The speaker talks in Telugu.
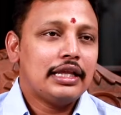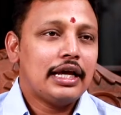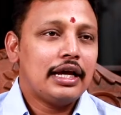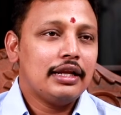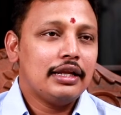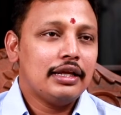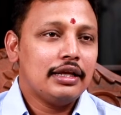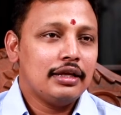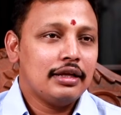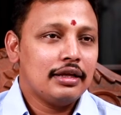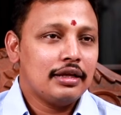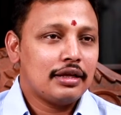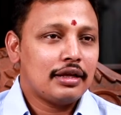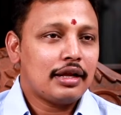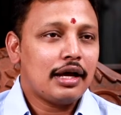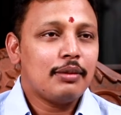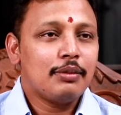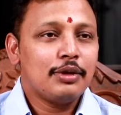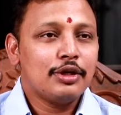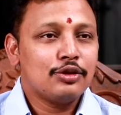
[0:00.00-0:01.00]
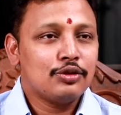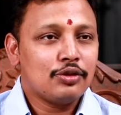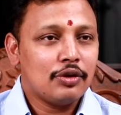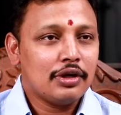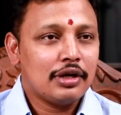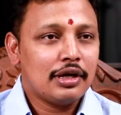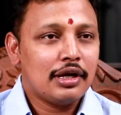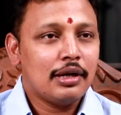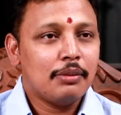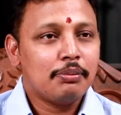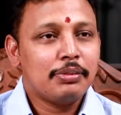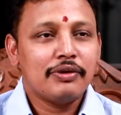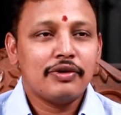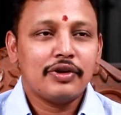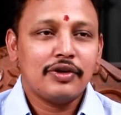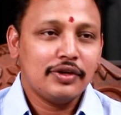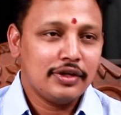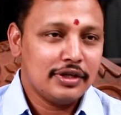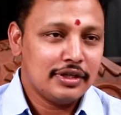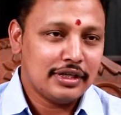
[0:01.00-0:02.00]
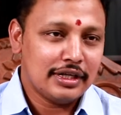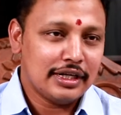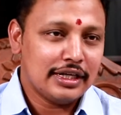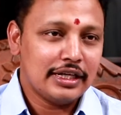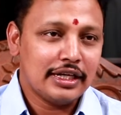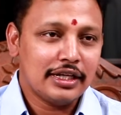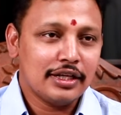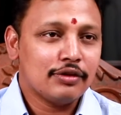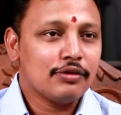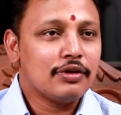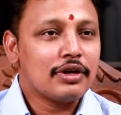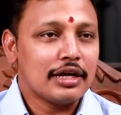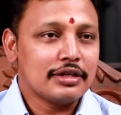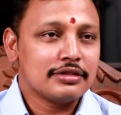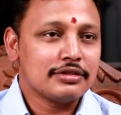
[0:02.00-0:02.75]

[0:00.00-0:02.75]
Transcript: దాన్ని రాముని తోక పివరండి ఇట్లని అని కూడా